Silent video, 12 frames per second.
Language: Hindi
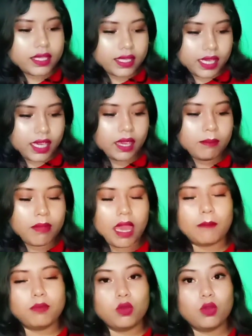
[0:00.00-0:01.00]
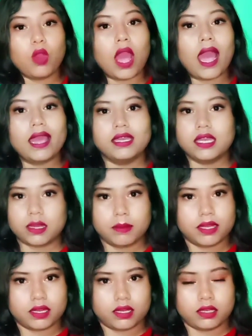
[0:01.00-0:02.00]
ये मैं आप लोगों को हाईली
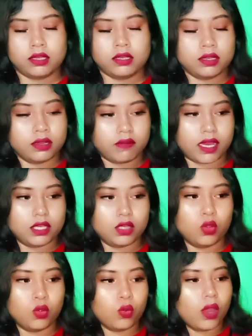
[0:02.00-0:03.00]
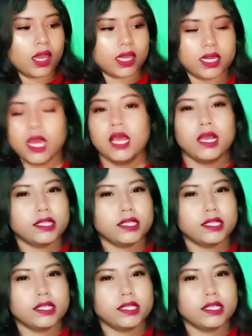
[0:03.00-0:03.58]
रिकमेंड करने वाली हूँ अगर